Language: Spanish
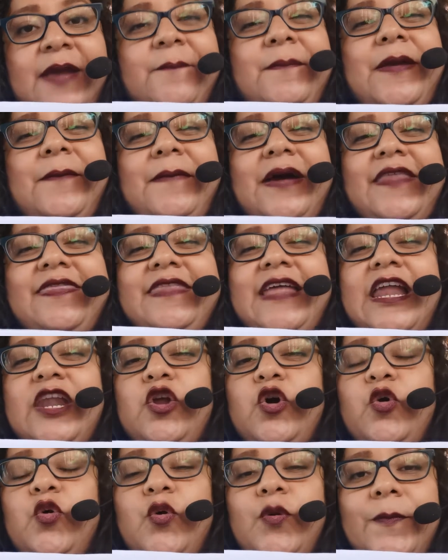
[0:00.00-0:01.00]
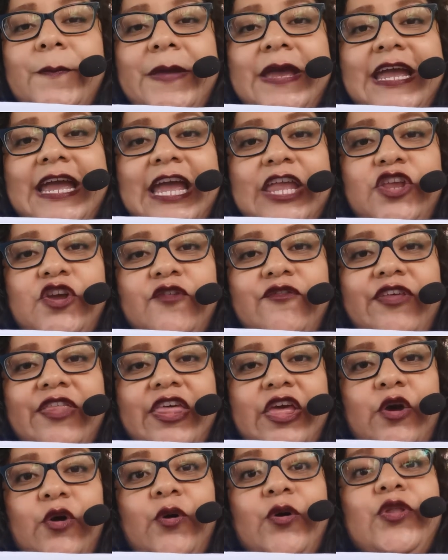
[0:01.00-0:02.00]
Me mandan un pequeño
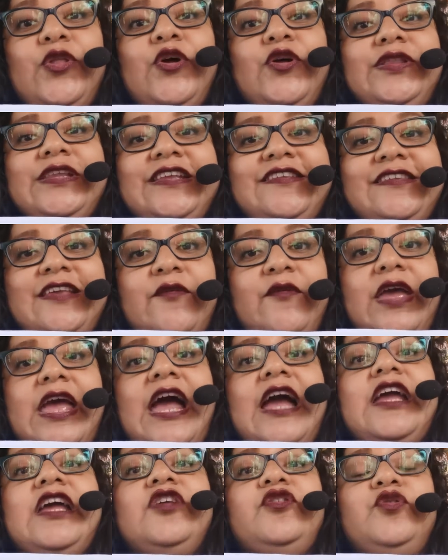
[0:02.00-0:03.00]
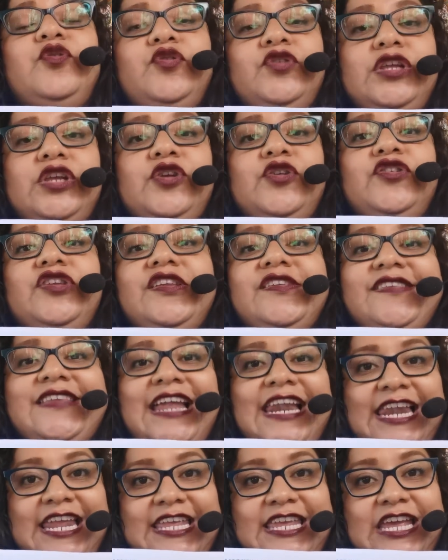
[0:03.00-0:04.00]
video donde se vea que sus niños
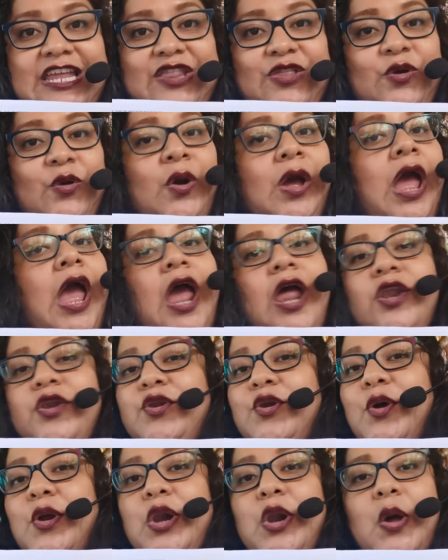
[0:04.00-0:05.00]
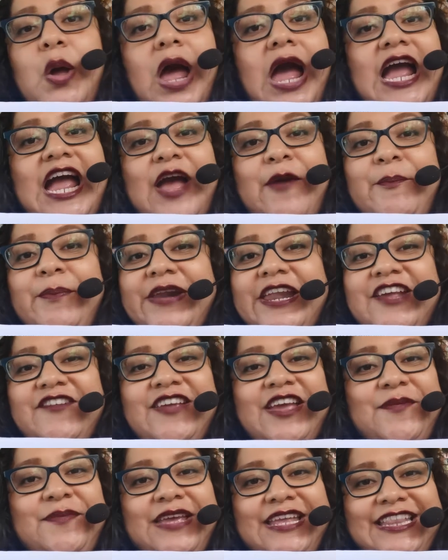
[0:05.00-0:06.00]
están leyendo. No lo hagan
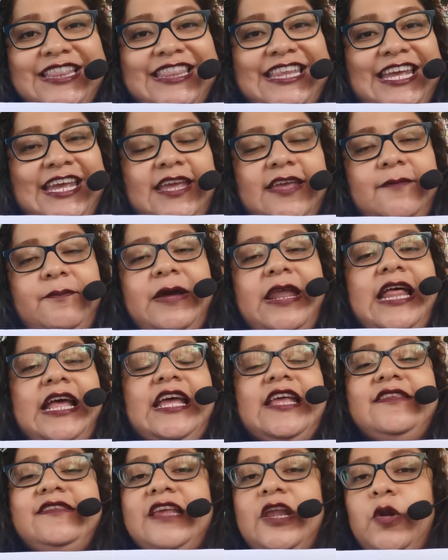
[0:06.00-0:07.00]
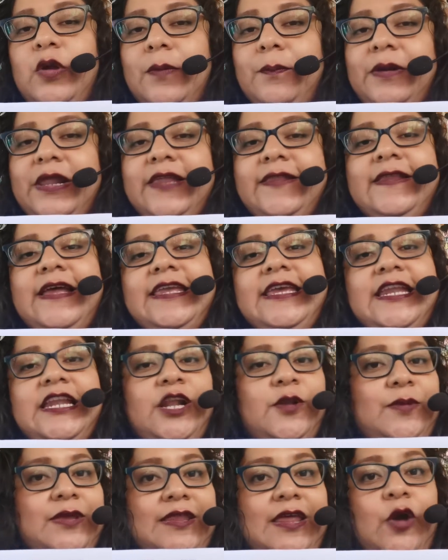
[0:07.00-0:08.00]
previamente para que se lo aprenda y en el
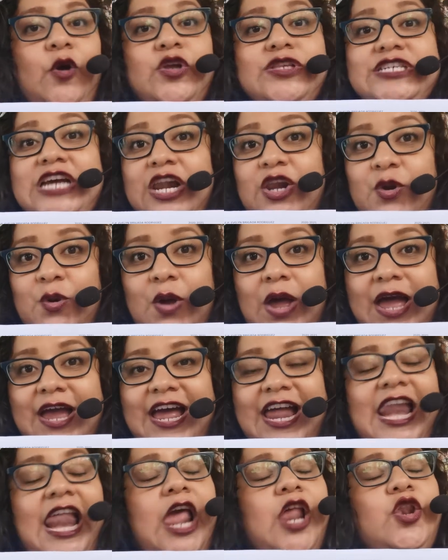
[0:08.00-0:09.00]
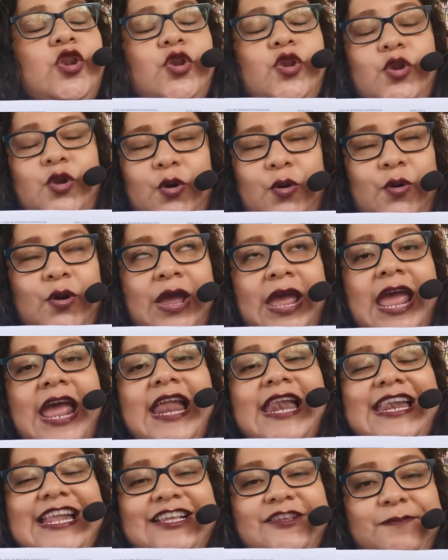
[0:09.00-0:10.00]
video ya lo hagan. No.
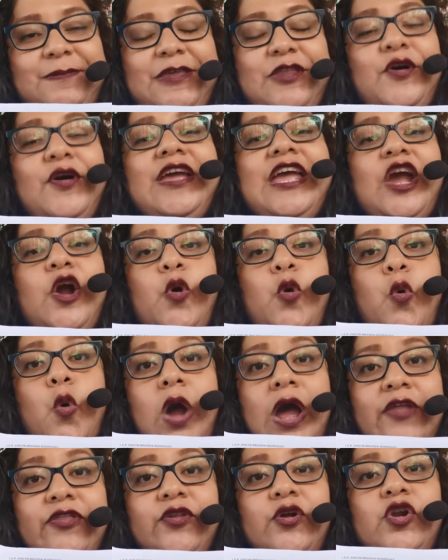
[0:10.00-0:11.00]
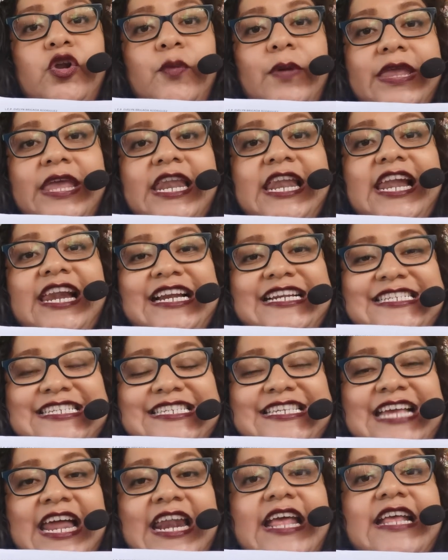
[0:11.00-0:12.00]
Les pido que cuando lo vayan a
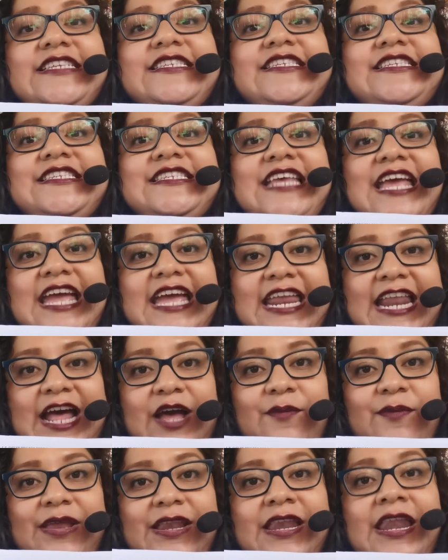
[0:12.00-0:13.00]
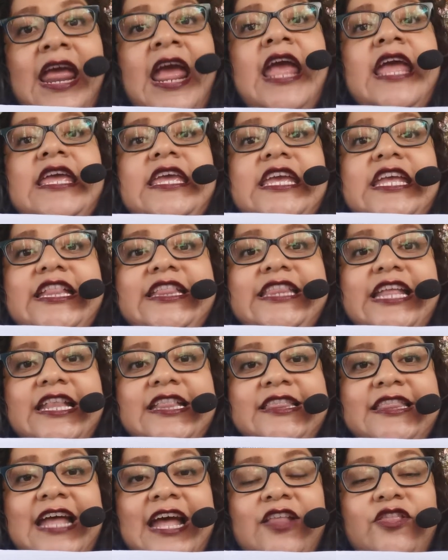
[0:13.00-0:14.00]
realizar se graben,
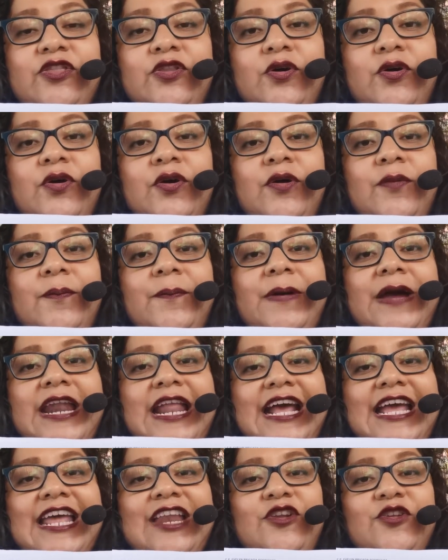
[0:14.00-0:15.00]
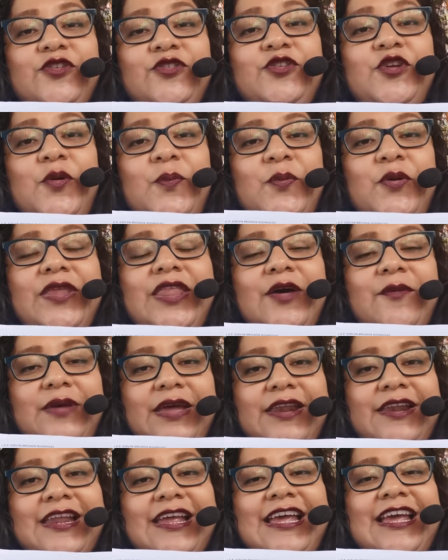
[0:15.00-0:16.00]
intentando para que nos, yo pueda
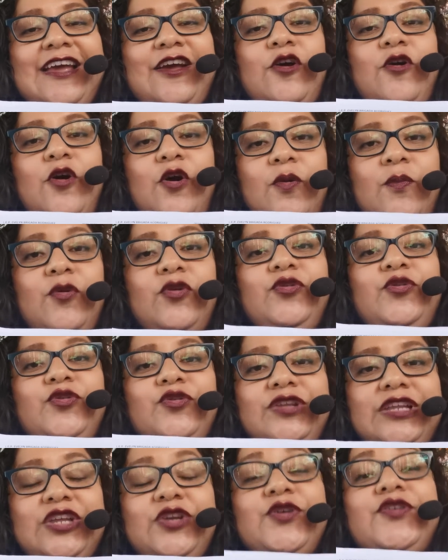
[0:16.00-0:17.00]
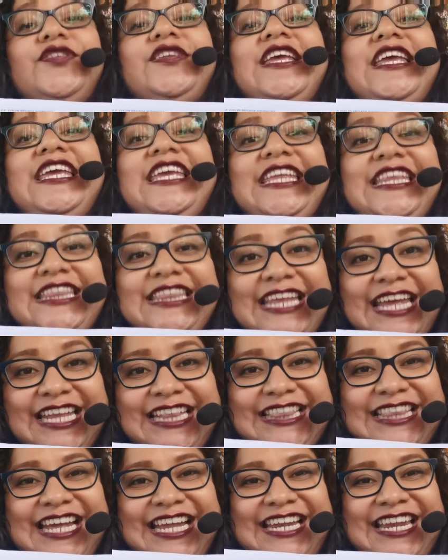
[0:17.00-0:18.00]
ver cómo sus niños
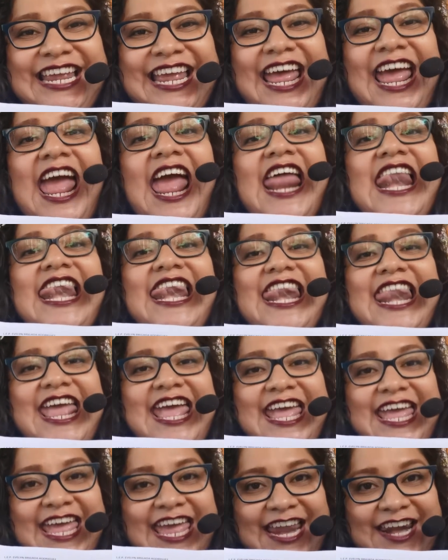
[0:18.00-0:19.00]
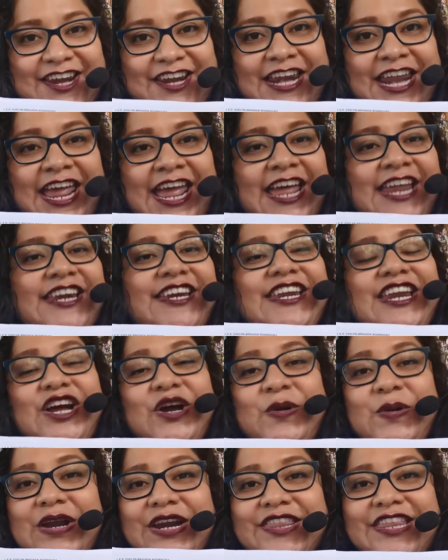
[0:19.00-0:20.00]
intentan leer.
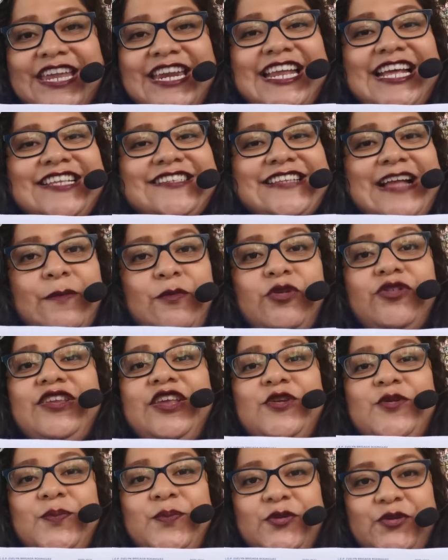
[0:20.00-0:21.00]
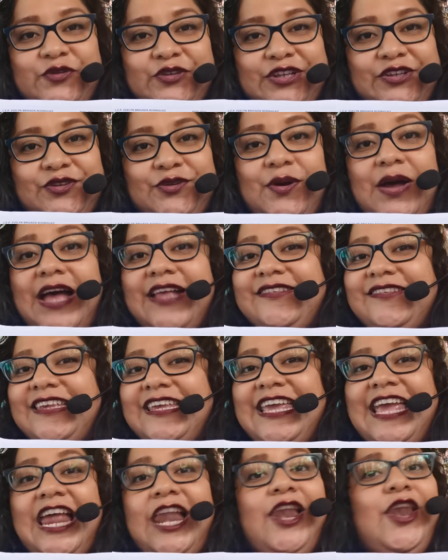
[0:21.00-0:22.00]
Recuerden que estamos en un proceso, así
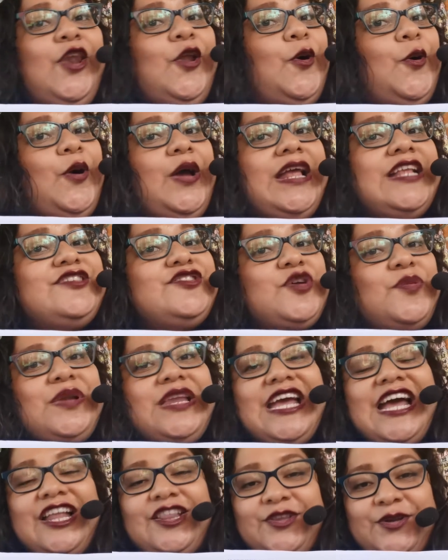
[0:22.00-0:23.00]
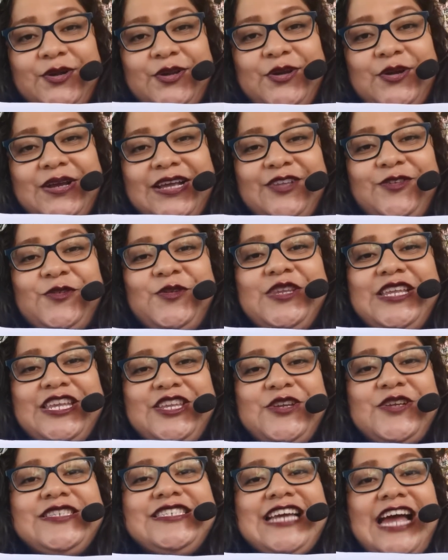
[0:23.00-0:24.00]
que no es obligatorio que su
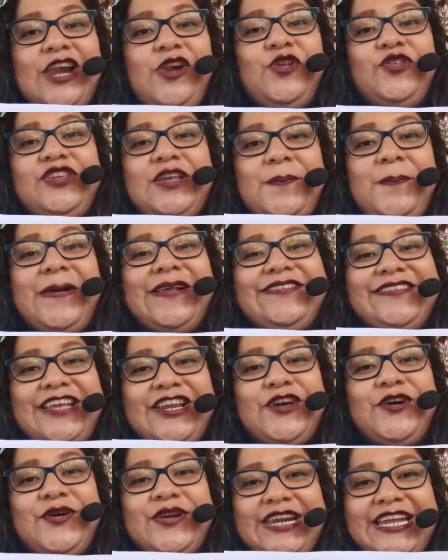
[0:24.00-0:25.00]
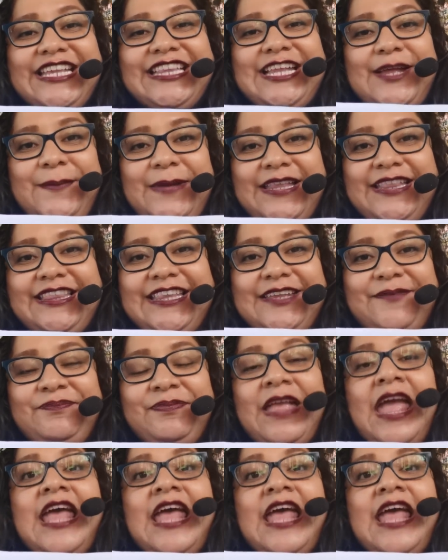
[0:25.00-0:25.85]
niño ya lo sepa hacer correctamente.